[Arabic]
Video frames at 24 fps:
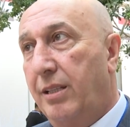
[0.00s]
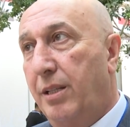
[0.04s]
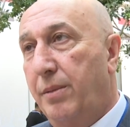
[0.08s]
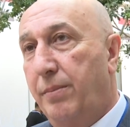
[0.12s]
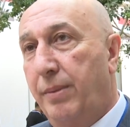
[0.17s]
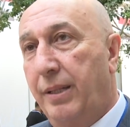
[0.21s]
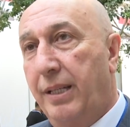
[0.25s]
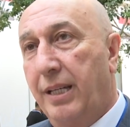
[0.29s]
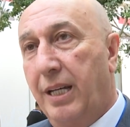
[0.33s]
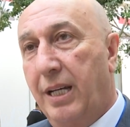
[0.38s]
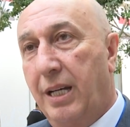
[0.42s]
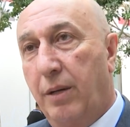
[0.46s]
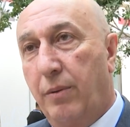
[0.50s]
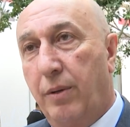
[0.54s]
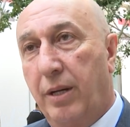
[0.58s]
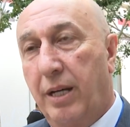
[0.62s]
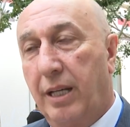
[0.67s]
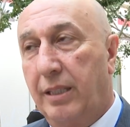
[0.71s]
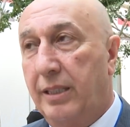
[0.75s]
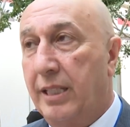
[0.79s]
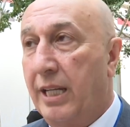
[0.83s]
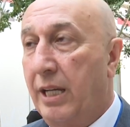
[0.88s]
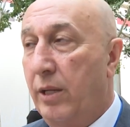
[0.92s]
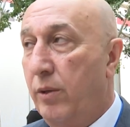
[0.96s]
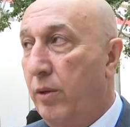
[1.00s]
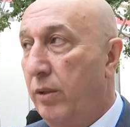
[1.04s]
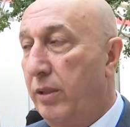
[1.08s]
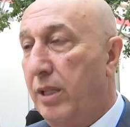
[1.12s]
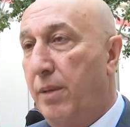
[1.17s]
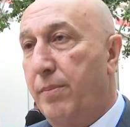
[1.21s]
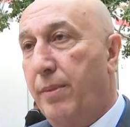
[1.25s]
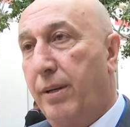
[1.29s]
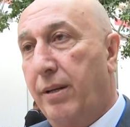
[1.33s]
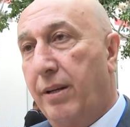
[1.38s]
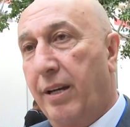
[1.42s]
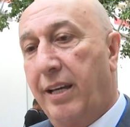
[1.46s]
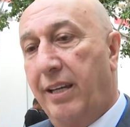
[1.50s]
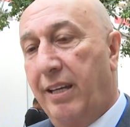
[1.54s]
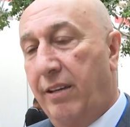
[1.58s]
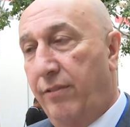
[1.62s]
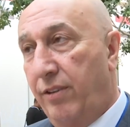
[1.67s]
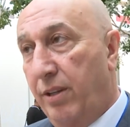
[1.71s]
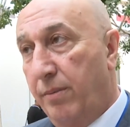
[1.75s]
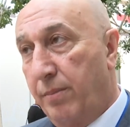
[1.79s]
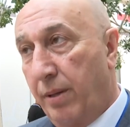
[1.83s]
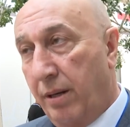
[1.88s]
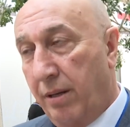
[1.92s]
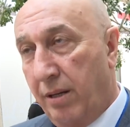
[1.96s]
البيئة والتغيرات المناخية
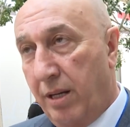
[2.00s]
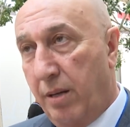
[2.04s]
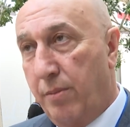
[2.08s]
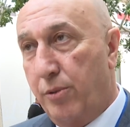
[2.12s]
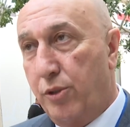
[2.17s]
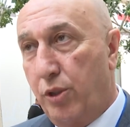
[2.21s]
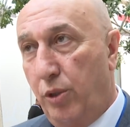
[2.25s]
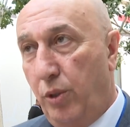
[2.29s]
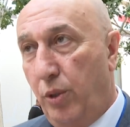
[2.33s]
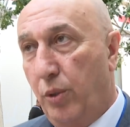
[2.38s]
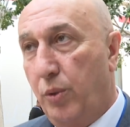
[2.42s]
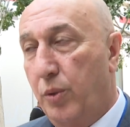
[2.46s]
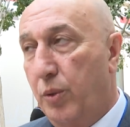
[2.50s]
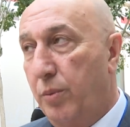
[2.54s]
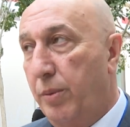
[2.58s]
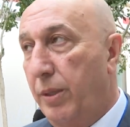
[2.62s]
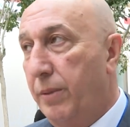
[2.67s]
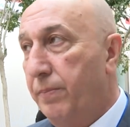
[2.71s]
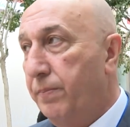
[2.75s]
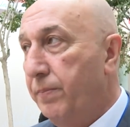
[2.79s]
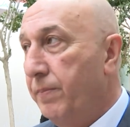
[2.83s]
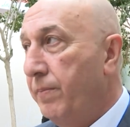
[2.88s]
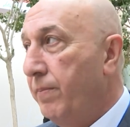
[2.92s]
في البرنامج الحكومي